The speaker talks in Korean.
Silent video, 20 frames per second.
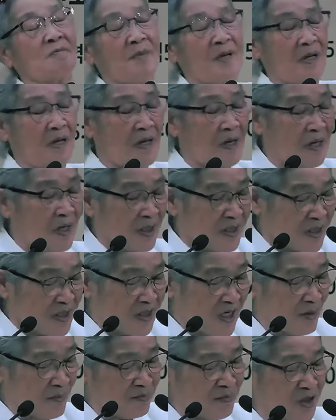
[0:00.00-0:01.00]
막 뭐
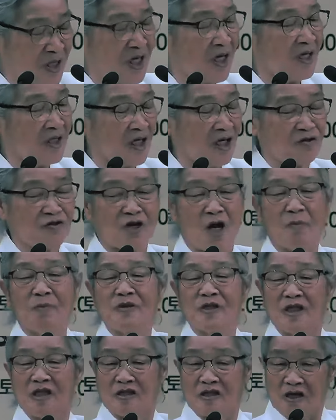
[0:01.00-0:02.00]
기남철에 그냥
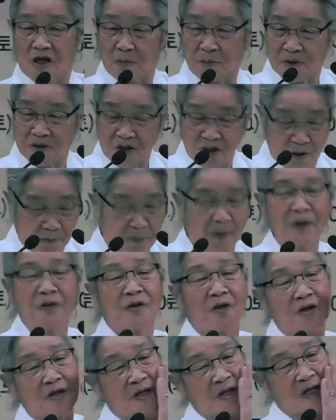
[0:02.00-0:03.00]
쇠붙이 들러붙어지
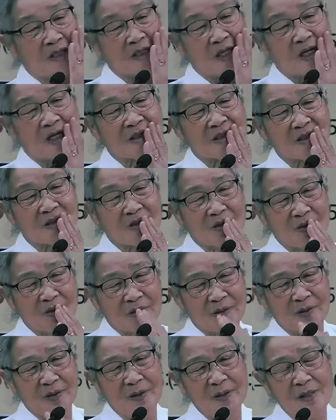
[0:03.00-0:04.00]
벌떡 일어나지 않았어요.
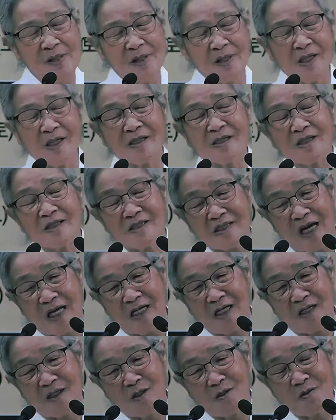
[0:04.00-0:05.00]
그래서
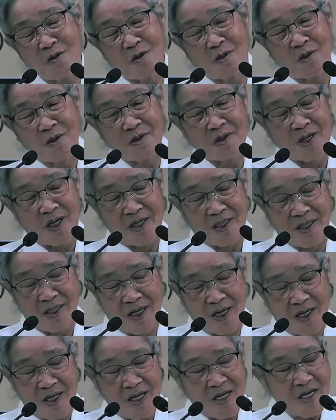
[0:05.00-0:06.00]
자리를 들고
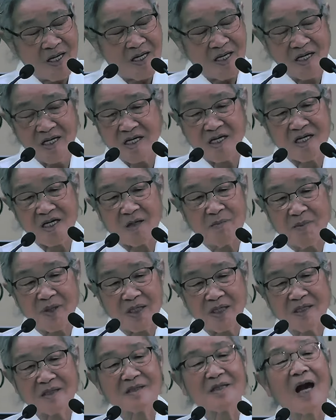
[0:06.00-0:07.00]
걸어가니라 이 기가
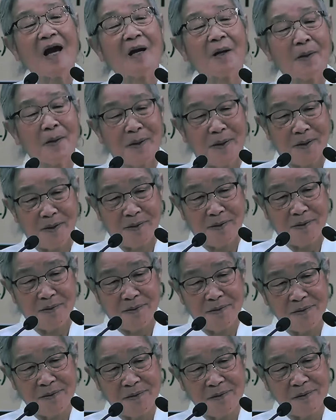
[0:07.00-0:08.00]
막힌
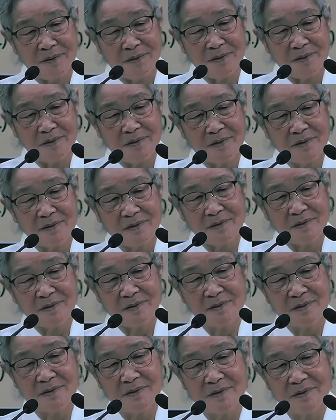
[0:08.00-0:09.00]
사건이요
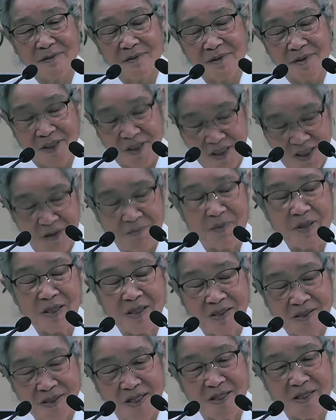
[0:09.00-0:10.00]
기가
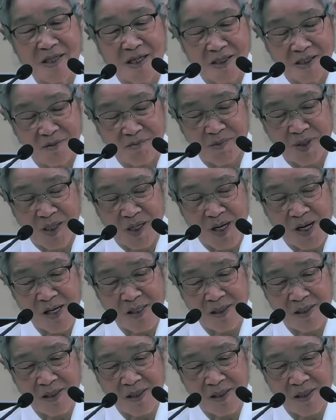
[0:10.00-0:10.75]
막힌 얘기 아닙니까?